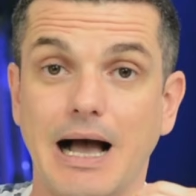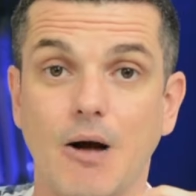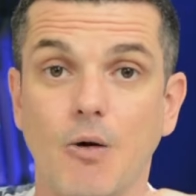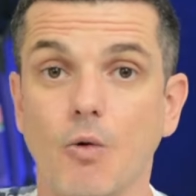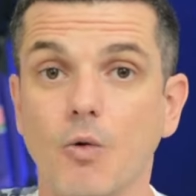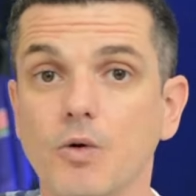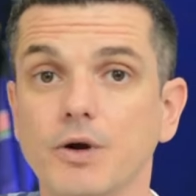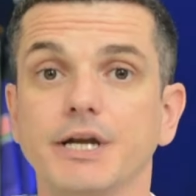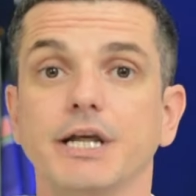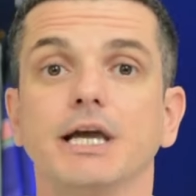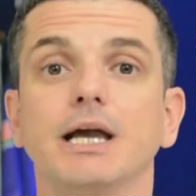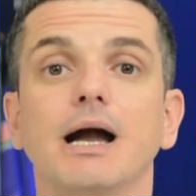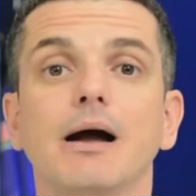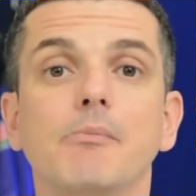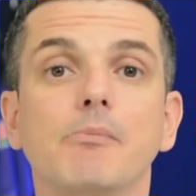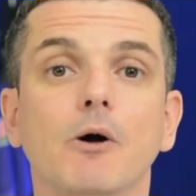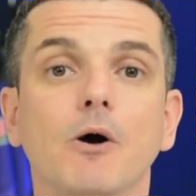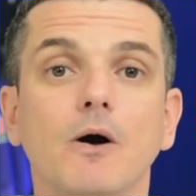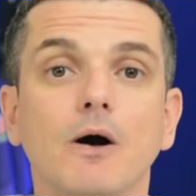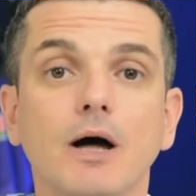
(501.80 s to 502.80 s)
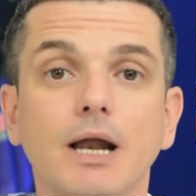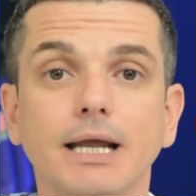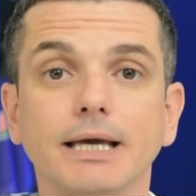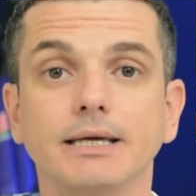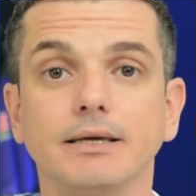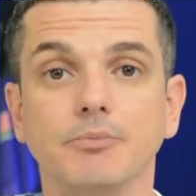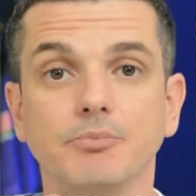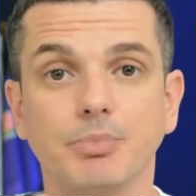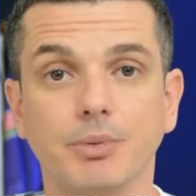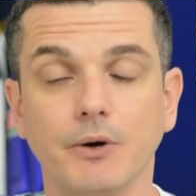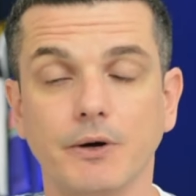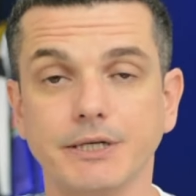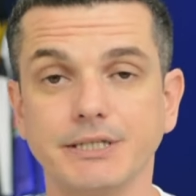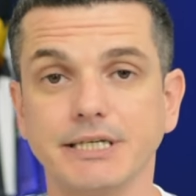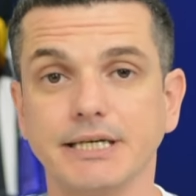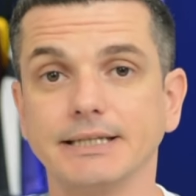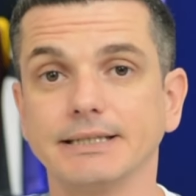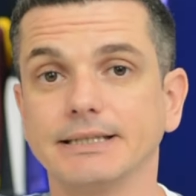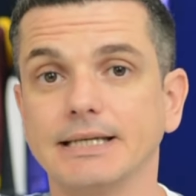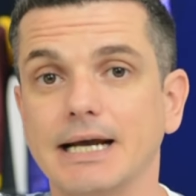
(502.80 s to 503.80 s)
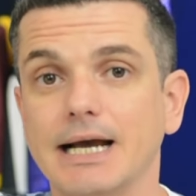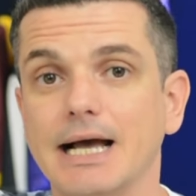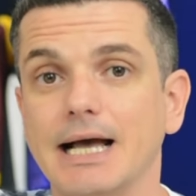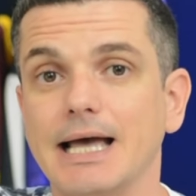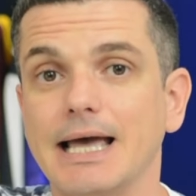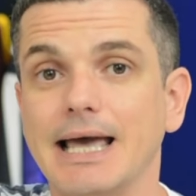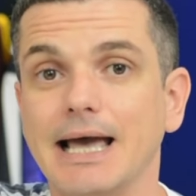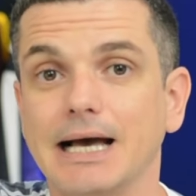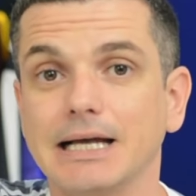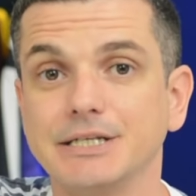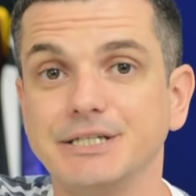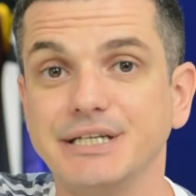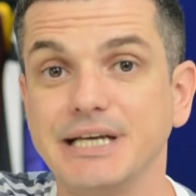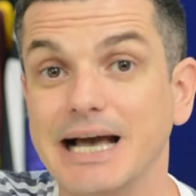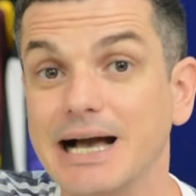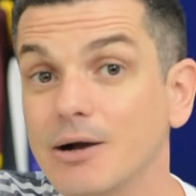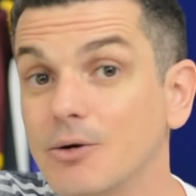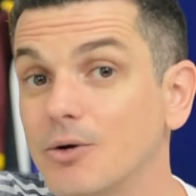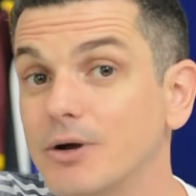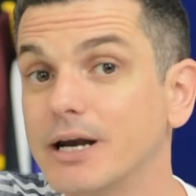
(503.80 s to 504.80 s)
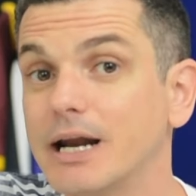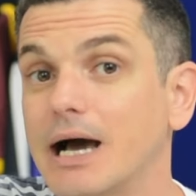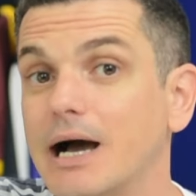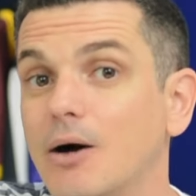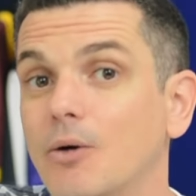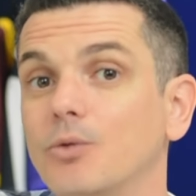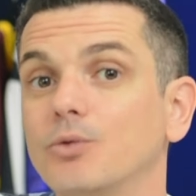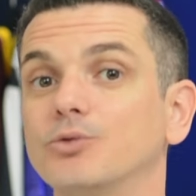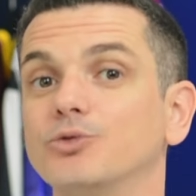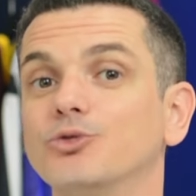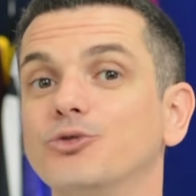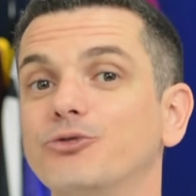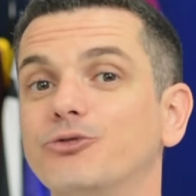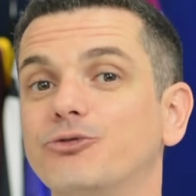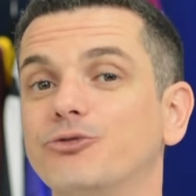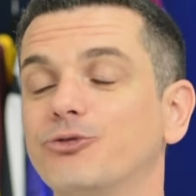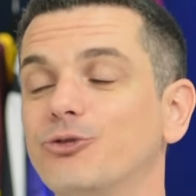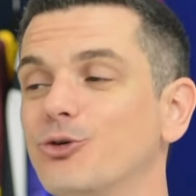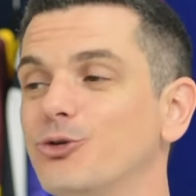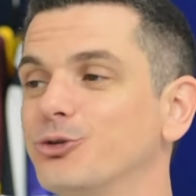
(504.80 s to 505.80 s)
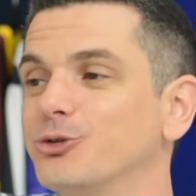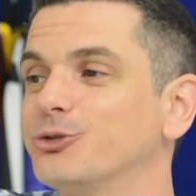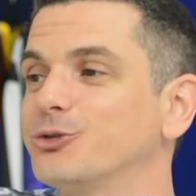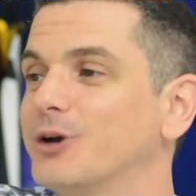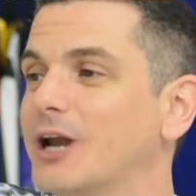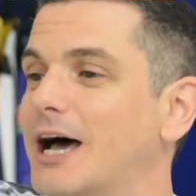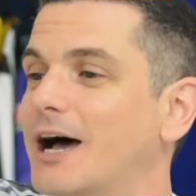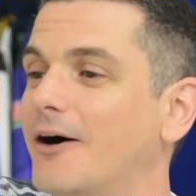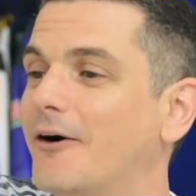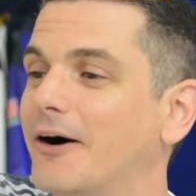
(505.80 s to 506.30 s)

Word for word: a única bola que pode entrar é a diagonal no fundo lá,